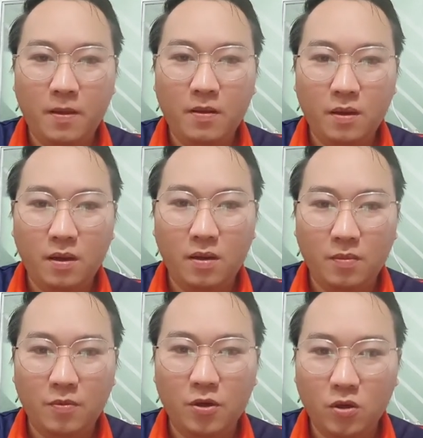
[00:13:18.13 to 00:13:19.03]
à,
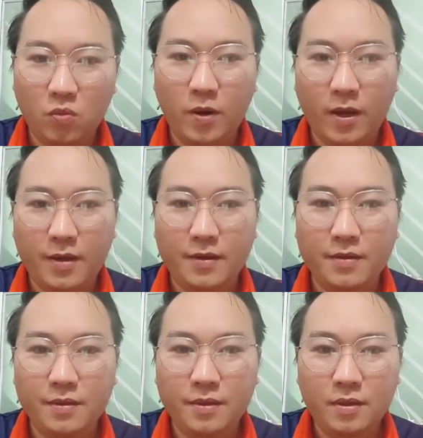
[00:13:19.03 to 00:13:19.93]
mó dầu pla
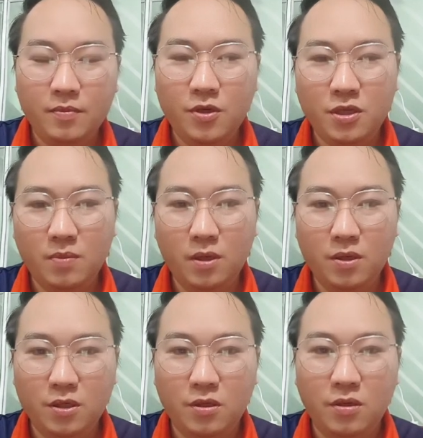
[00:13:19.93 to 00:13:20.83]
mó xe mó
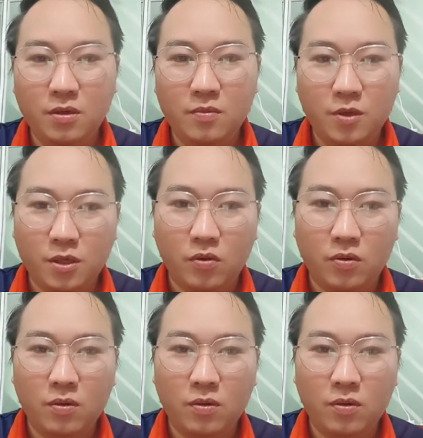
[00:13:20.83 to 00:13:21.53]
rử mó trậu